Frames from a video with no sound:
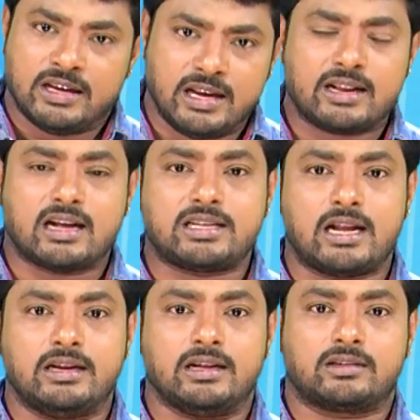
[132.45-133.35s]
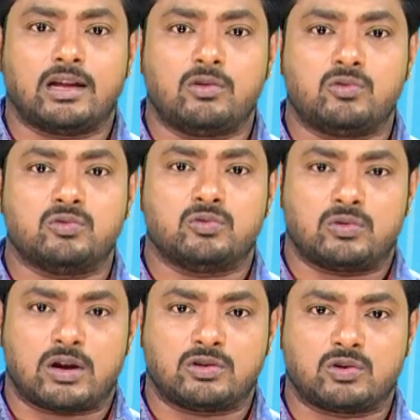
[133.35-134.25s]
ఈ రసాన్ని తలకు
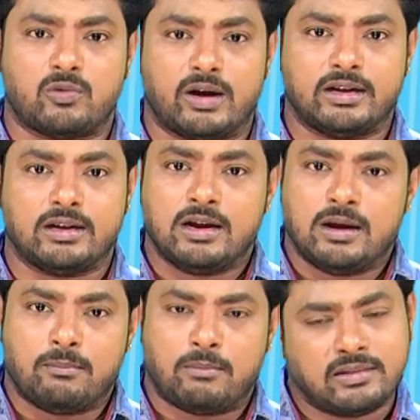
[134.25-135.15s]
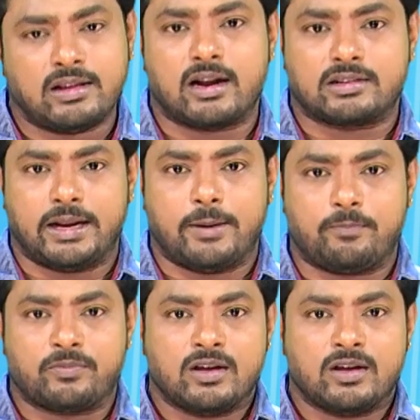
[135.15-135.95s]
రాసుకోవాలి మందార తైలం